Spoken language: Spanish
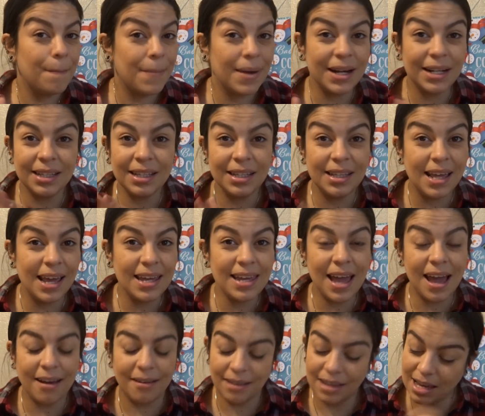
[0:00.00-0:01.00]
parte de
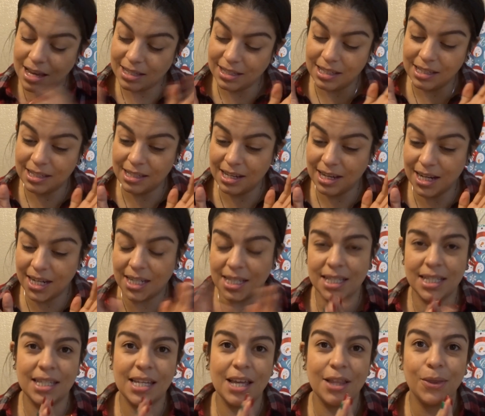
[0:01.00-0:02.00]
ella y así siga
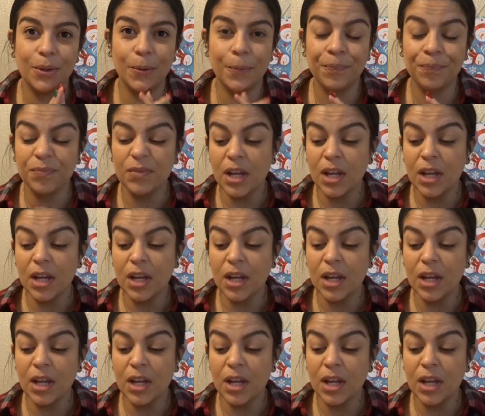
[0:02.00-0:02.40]
creciendo